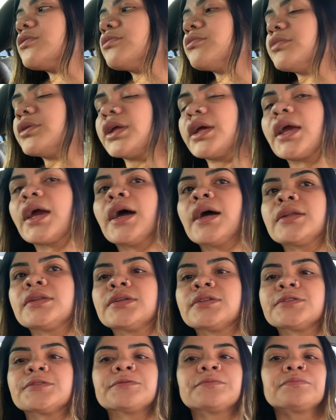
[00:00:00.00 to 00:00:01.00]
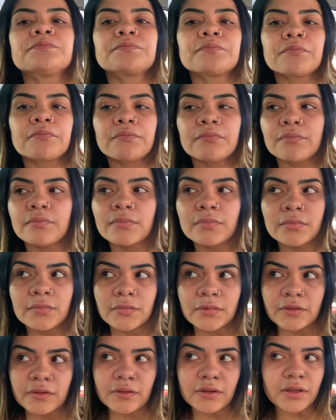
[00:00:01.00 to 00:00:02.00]
Obrigada
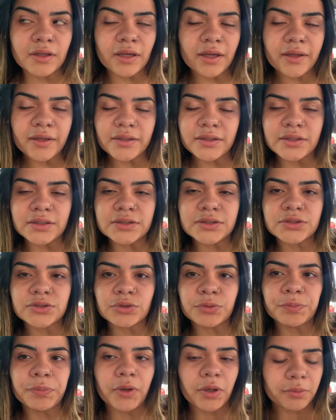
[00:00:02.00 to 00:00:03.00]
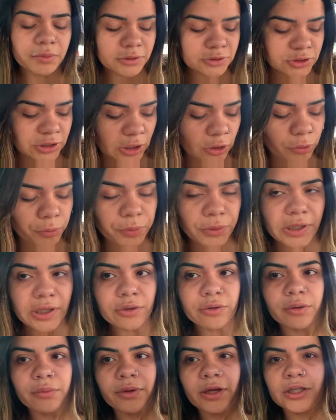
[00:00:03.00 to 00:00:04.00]
é isso, pelo menos já comprei
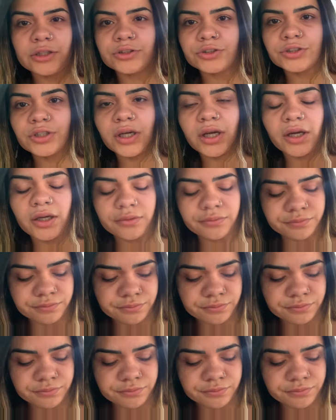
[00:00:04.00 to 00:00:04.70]
o remédio já.